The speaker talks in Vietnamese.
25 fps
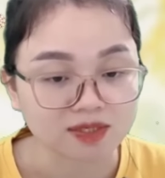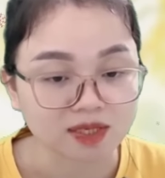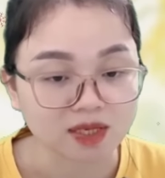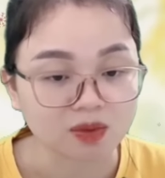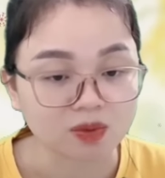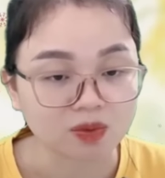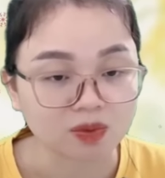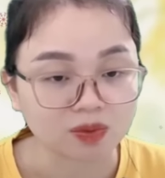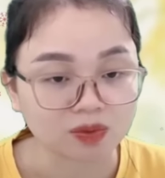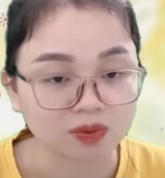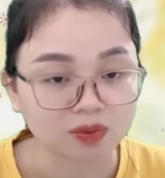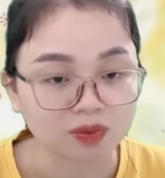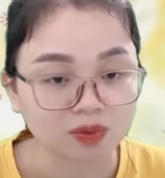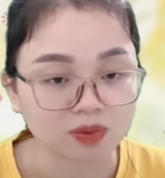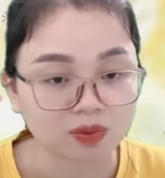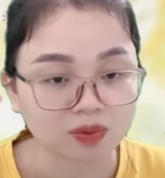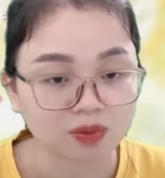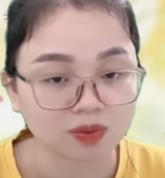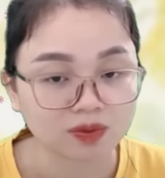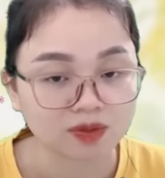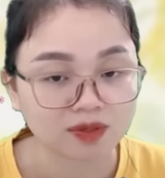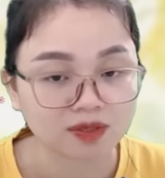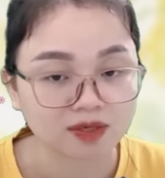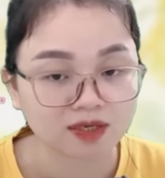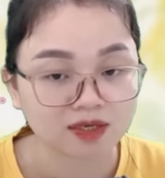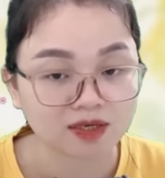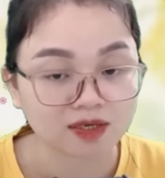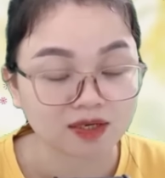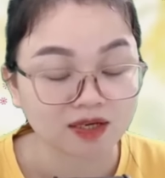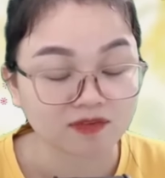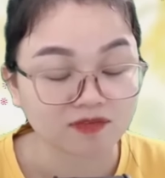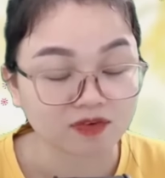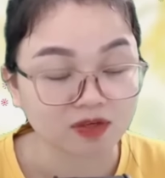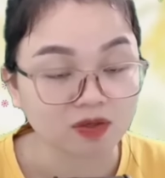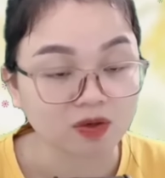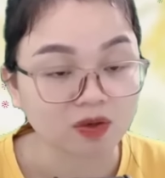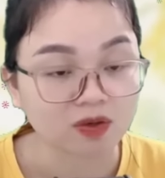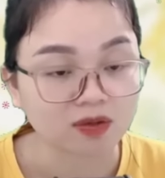ra ngoài xe ô tô
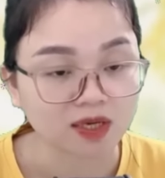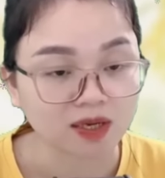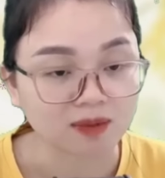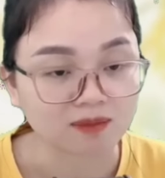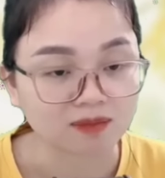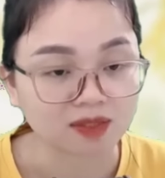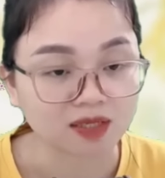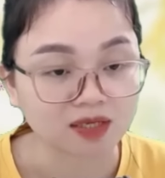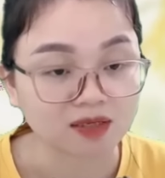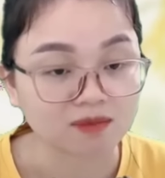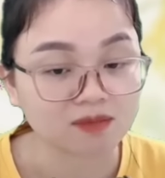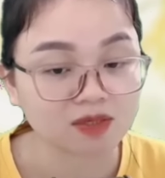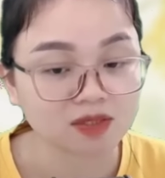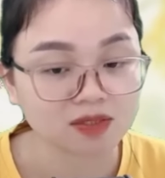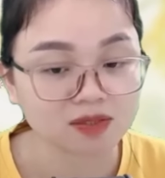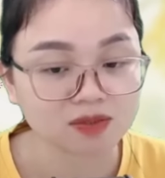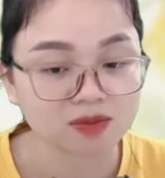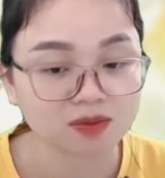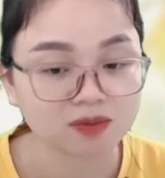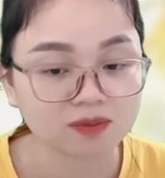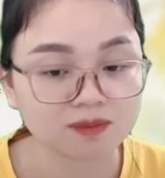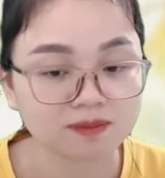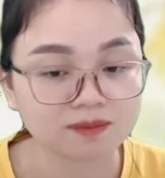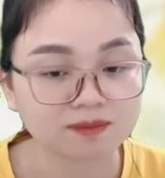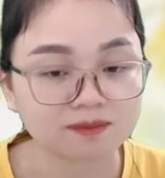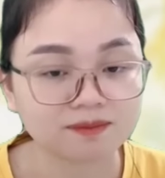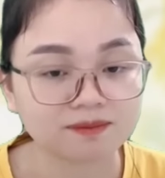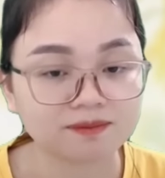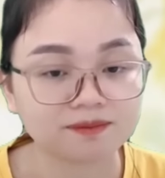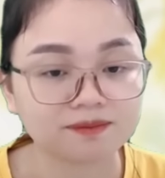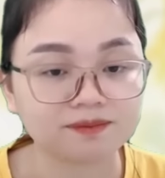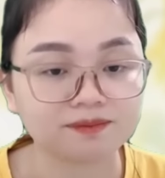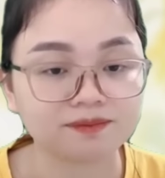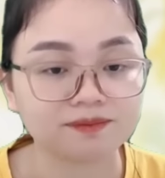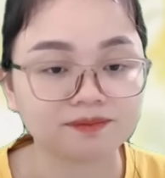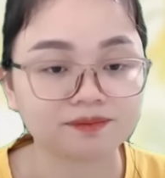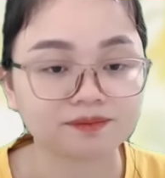em vẫn còn cảm thấy bức xúc